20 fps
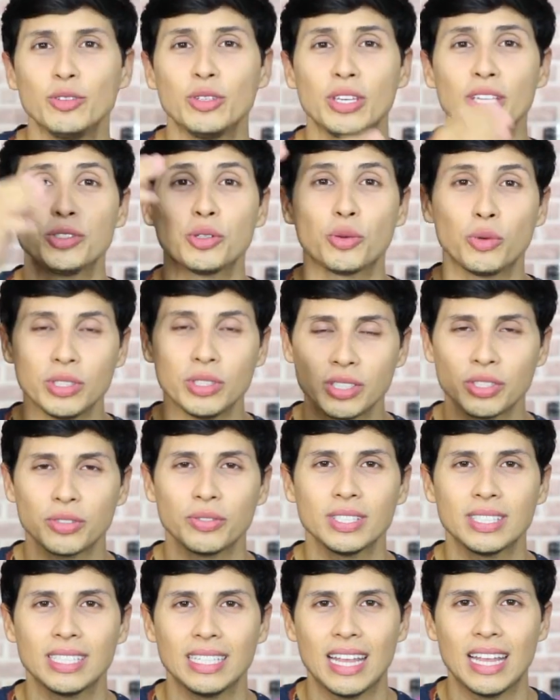do que as coisas que
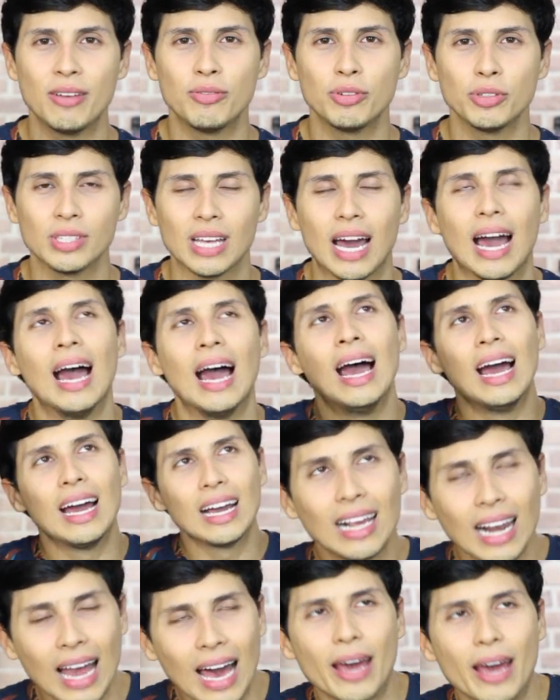você deve usar.
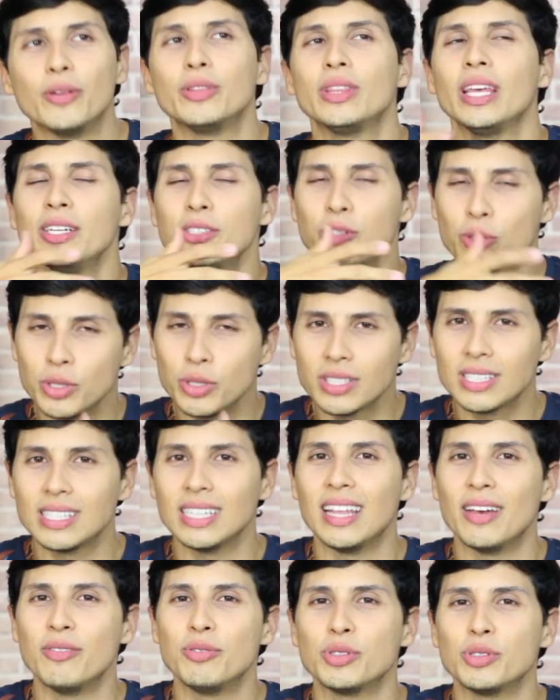Claro, tem as coisas que
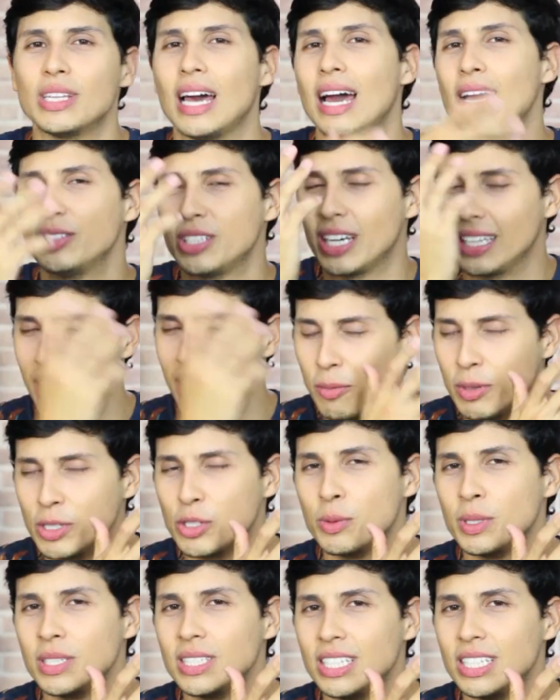você deve usar, eu já dei
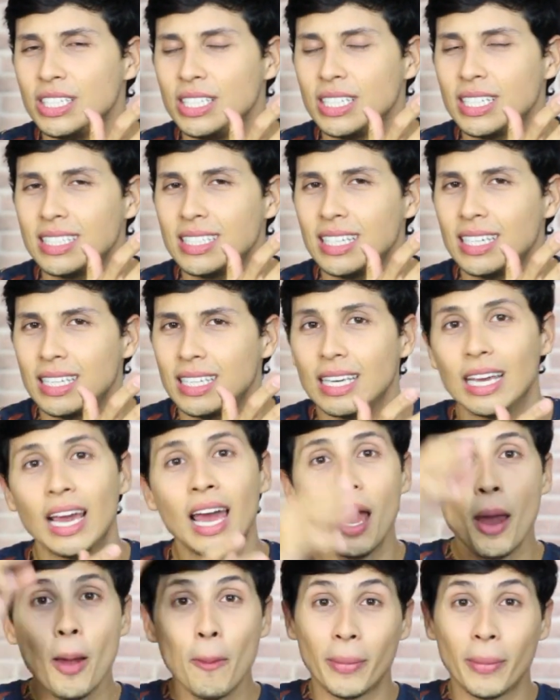mais ou menos as dicas aqui.
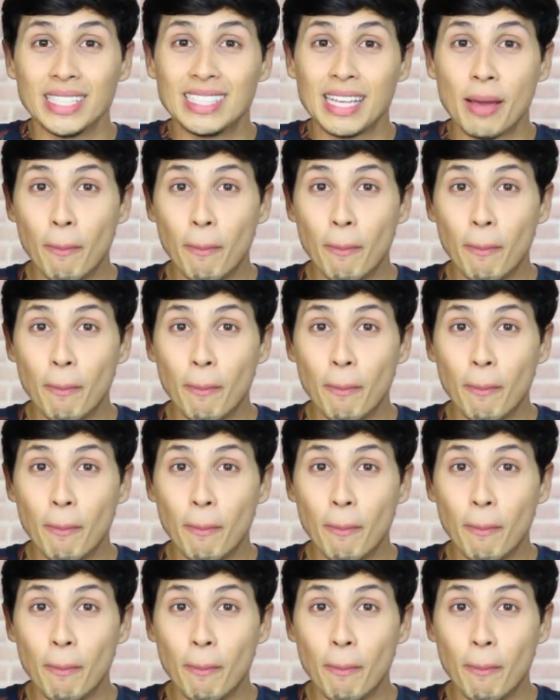Mas